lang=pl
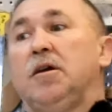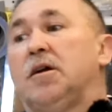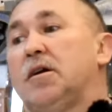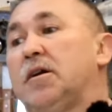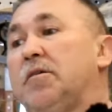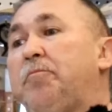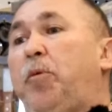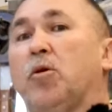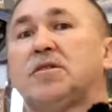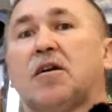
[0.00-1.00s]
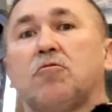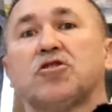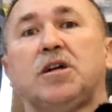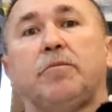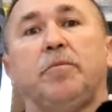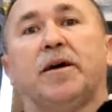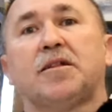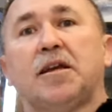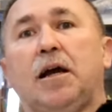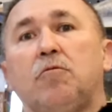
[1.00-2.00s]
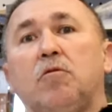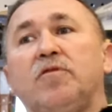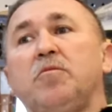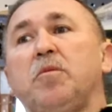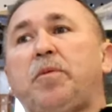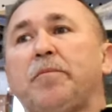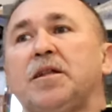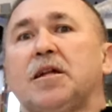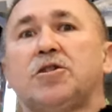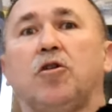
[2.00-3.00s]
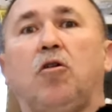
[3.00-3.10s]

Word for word: E, poza kosztami materiałowymi pamiętać